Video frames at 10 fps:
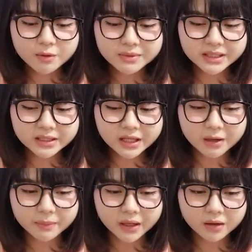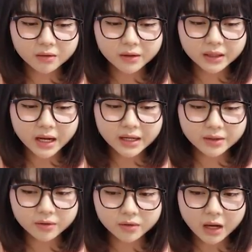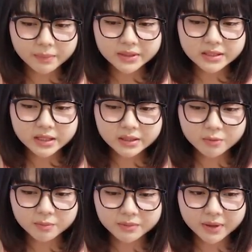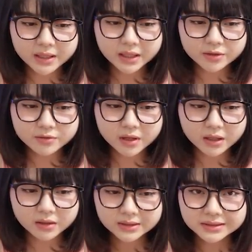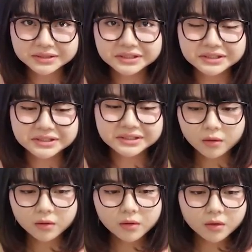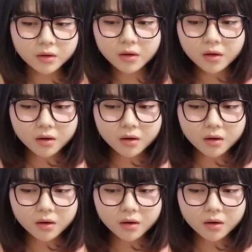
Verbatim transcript: mobil kita apa orang kaya dong apa janjian ini mobil malingan juga kan oh oh